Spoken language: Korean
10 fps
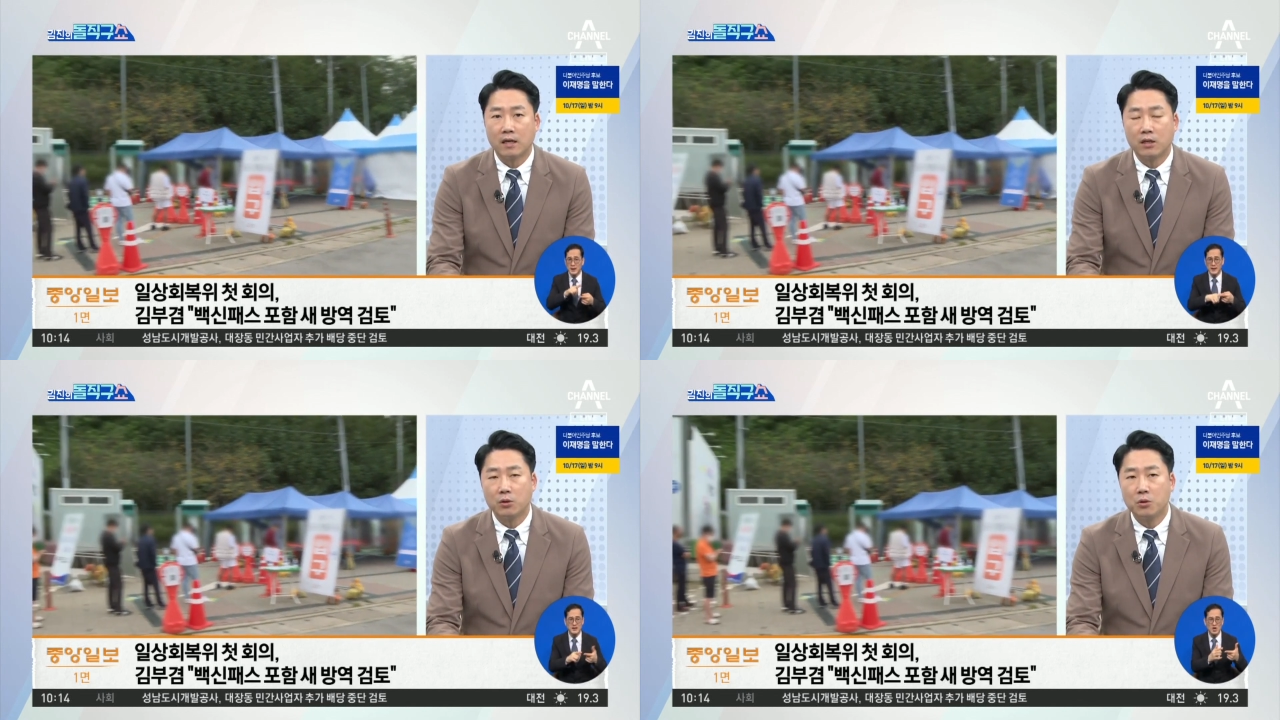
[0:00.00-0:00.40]

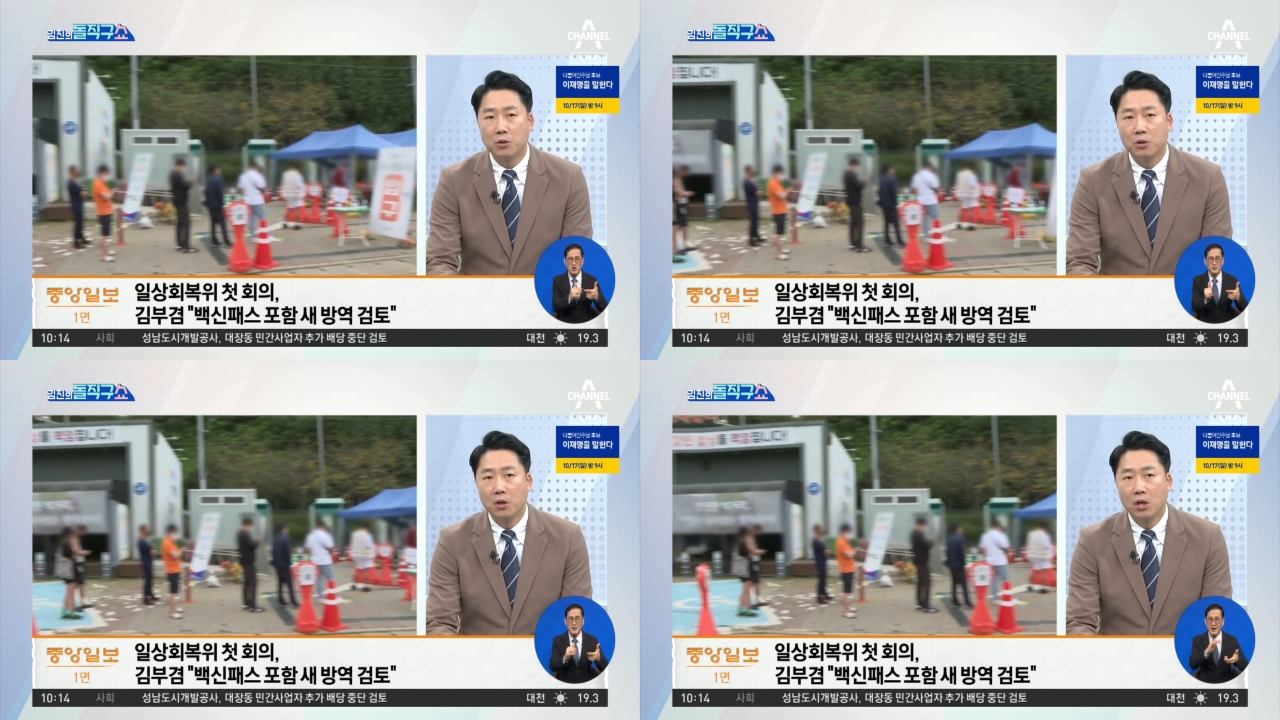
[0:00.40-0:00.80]

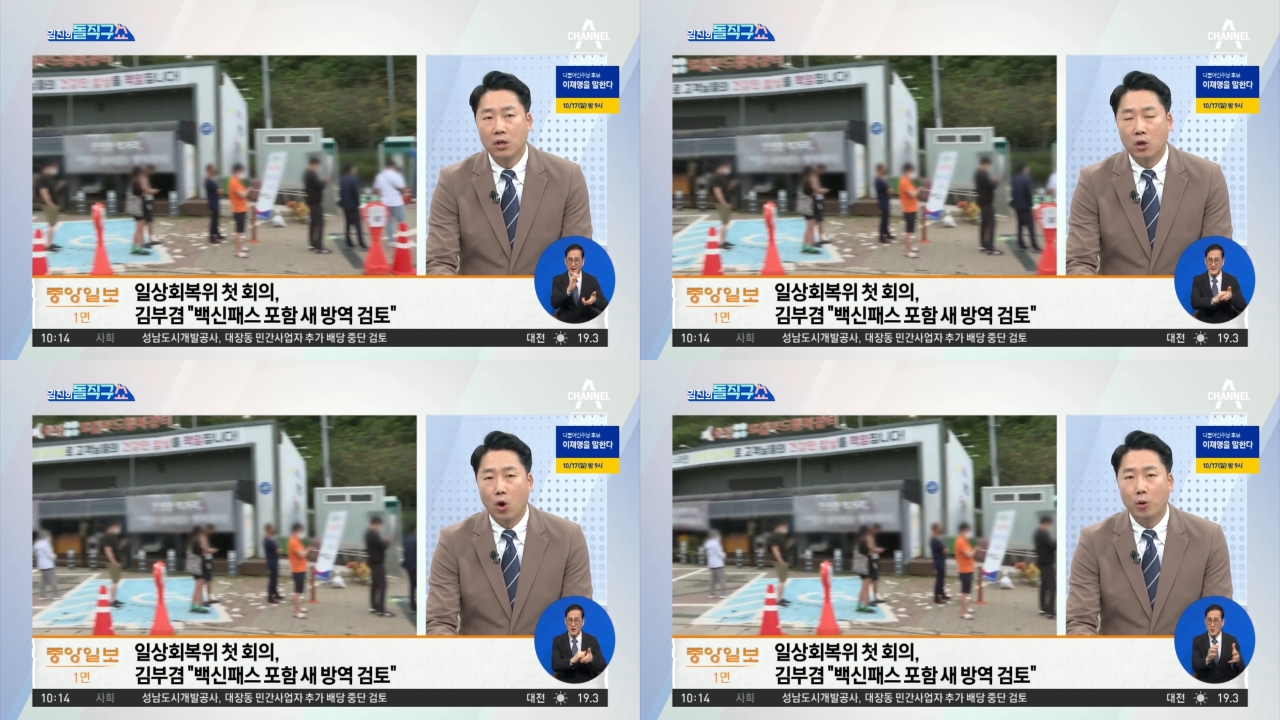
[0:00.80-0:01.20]
그리고
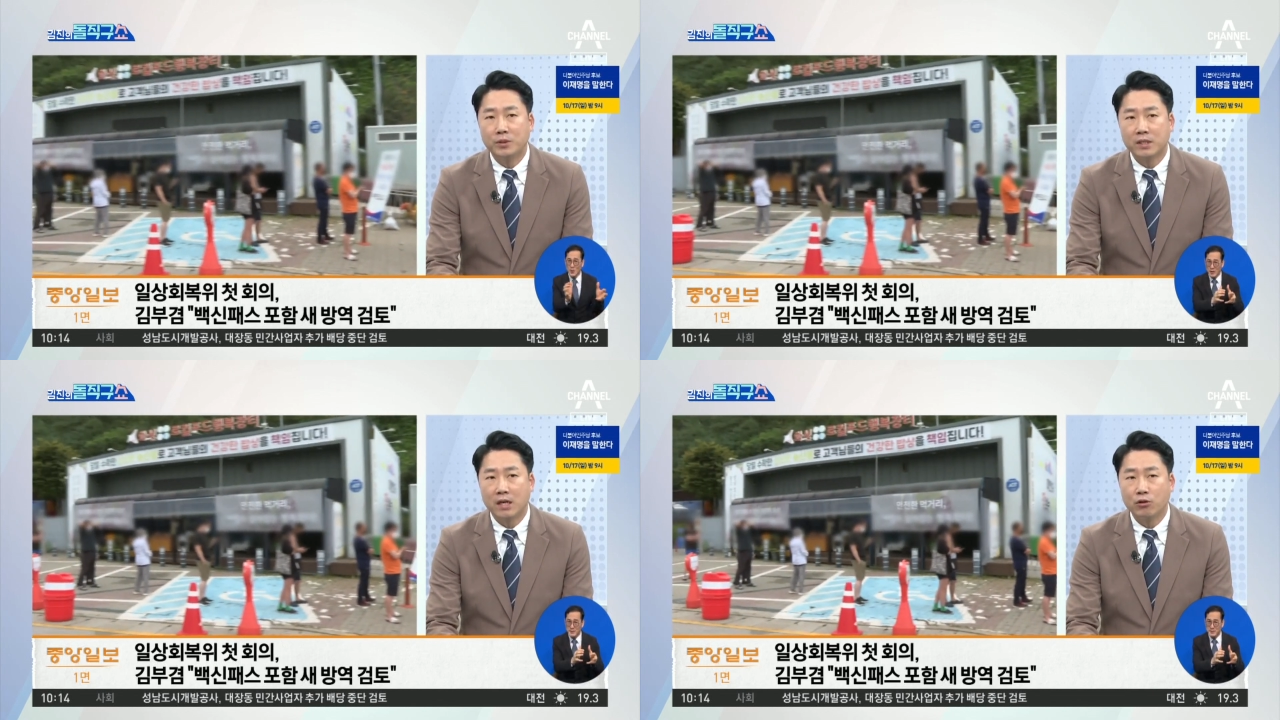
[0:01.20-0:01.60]
영업
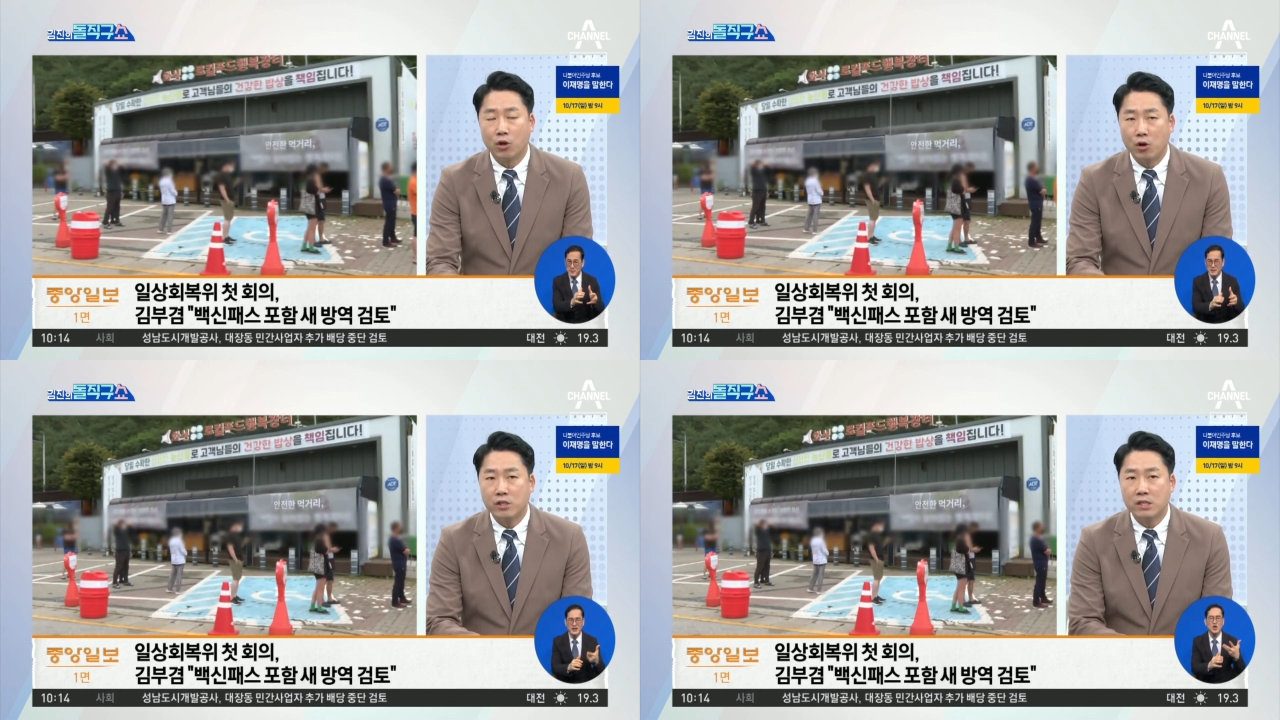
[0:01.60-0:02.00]
시간도
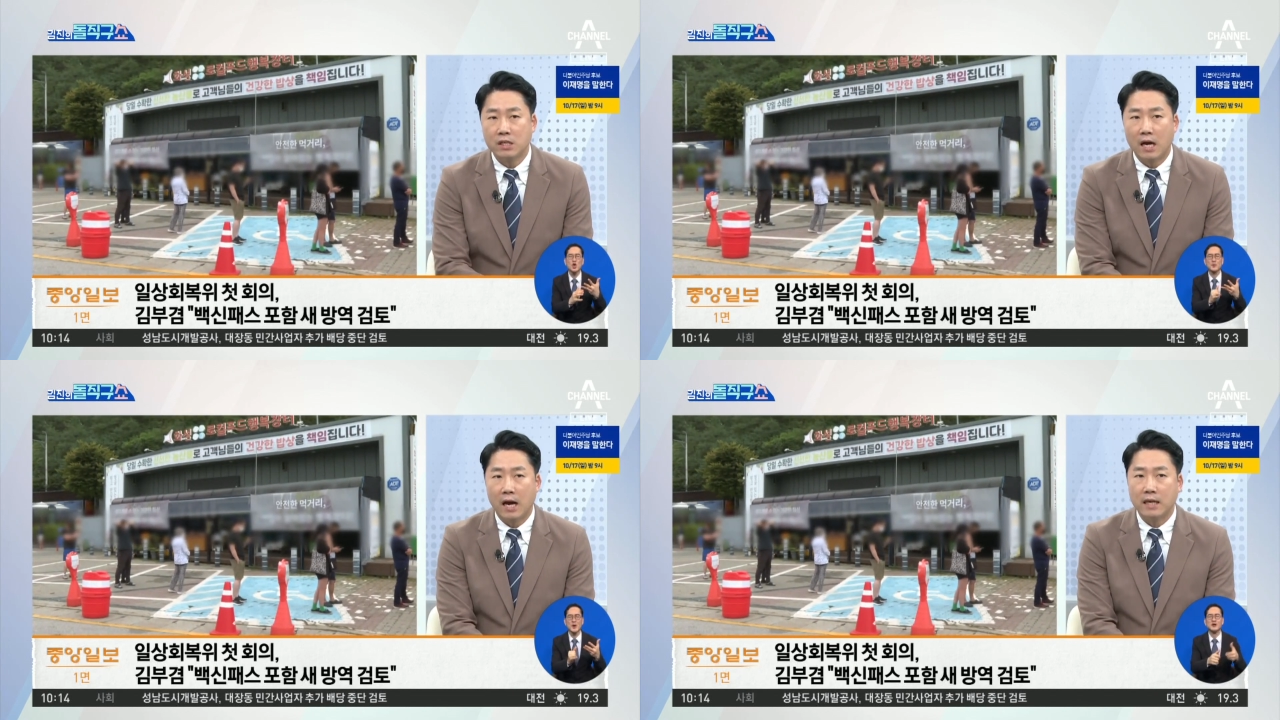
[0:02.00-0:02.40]

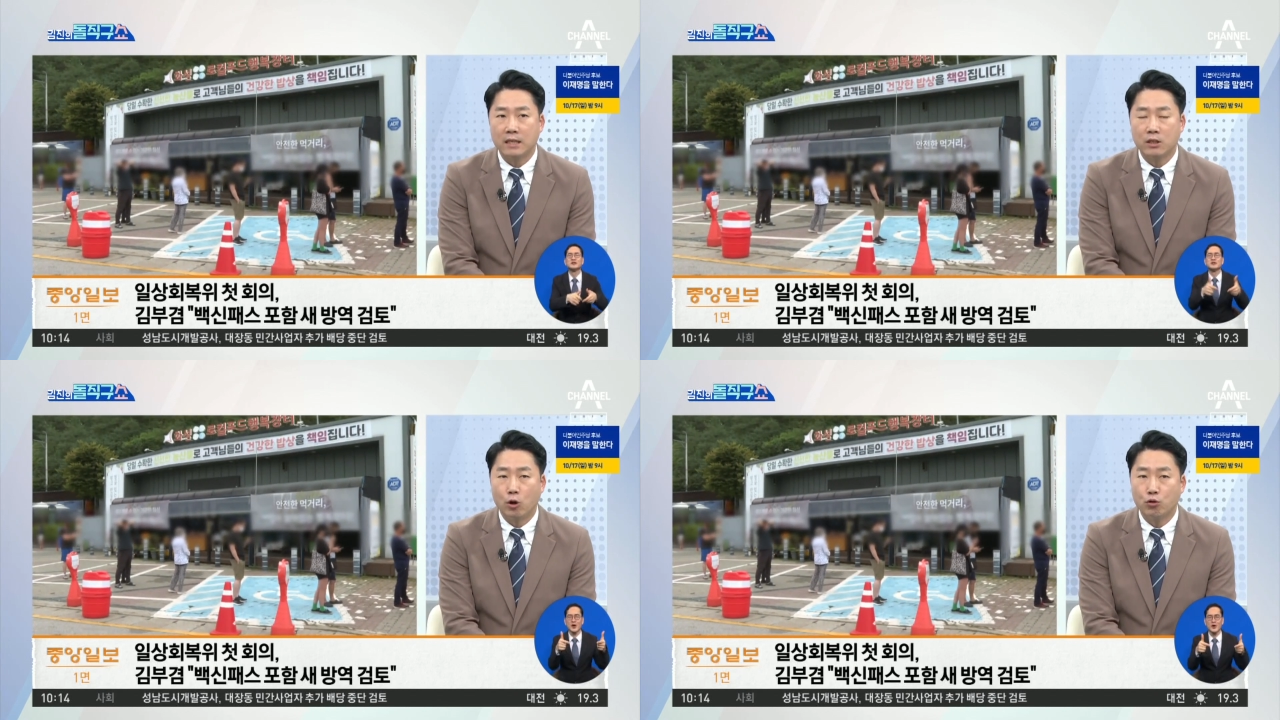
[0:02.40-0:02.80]
열시가
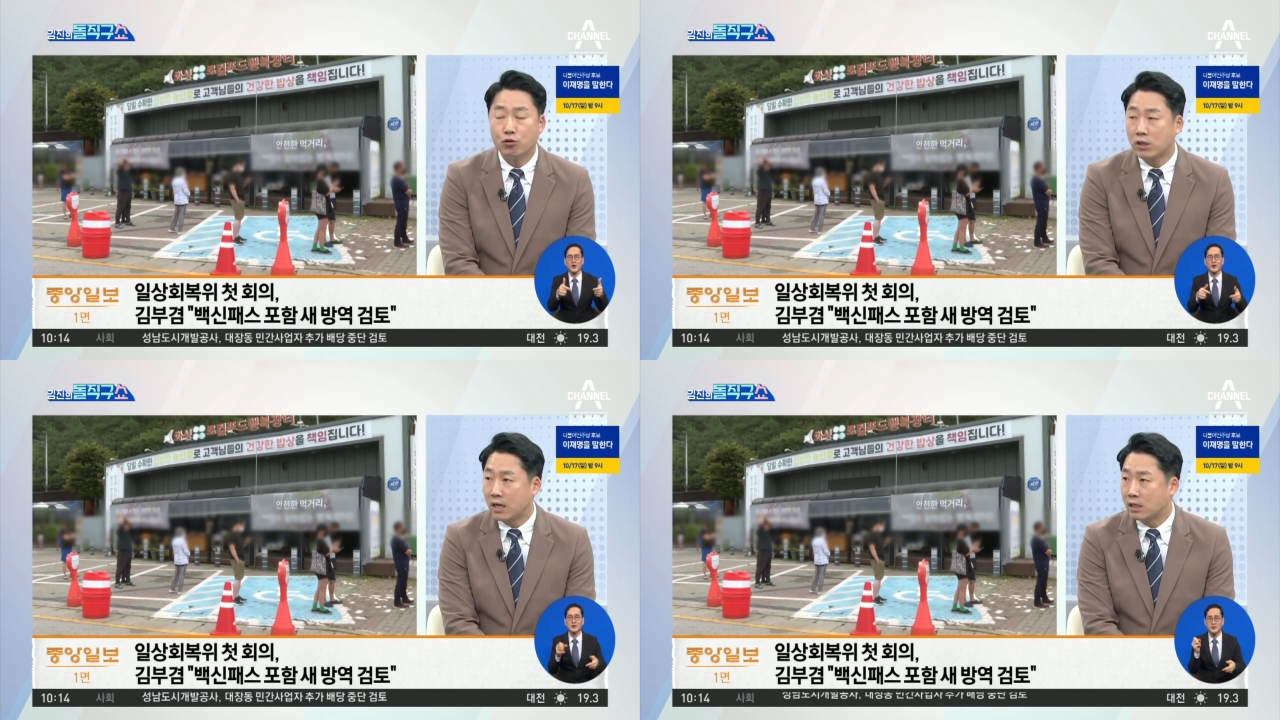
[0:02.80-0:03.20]
아닌 열두
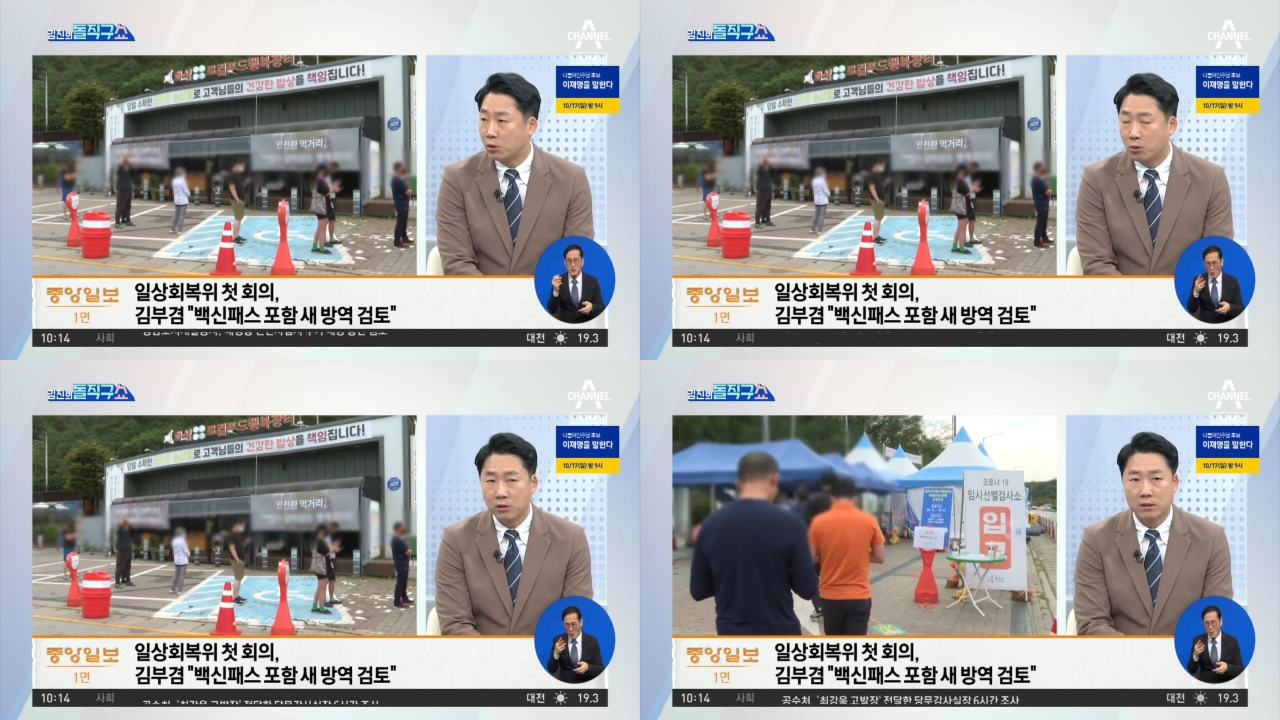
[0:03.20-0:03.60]

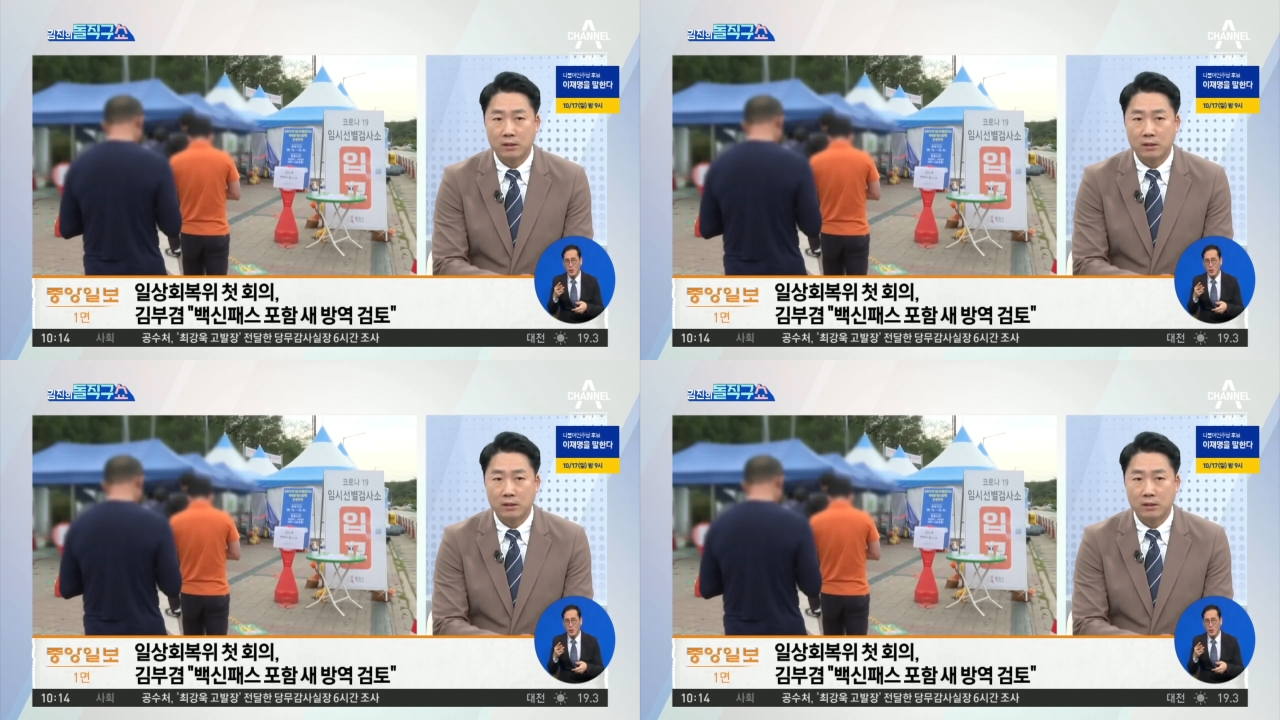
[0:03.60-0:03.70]
시까지로